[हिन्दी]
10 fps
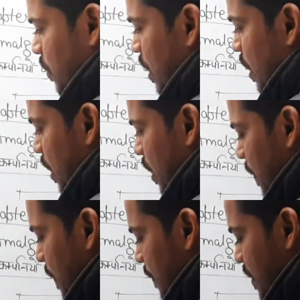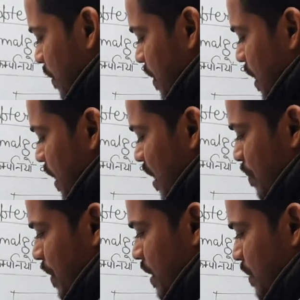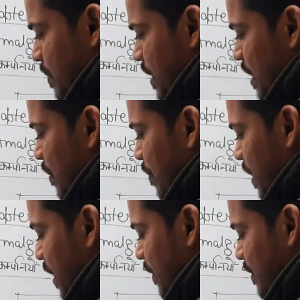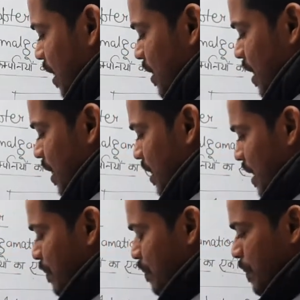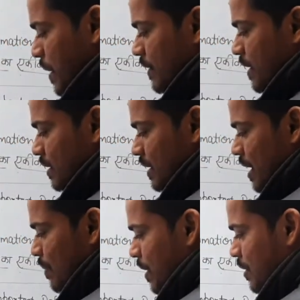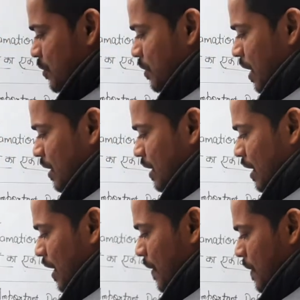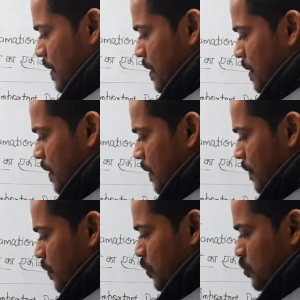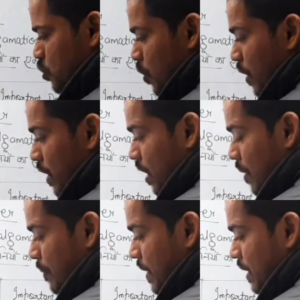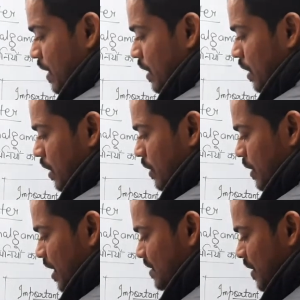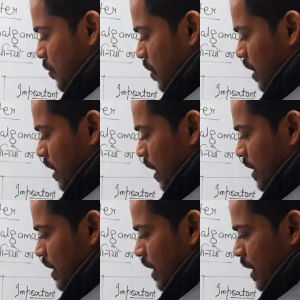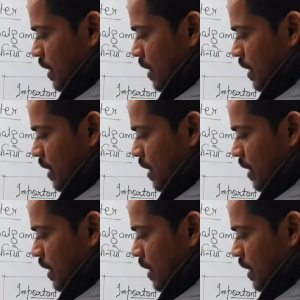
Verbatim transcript: रहे हैं जब ए कंपनी बी कंपनी के साथ आकर के मिल जाती है मर्ज हो जाती है तो जो कंपनी ट्रांसफ़र होकर आई है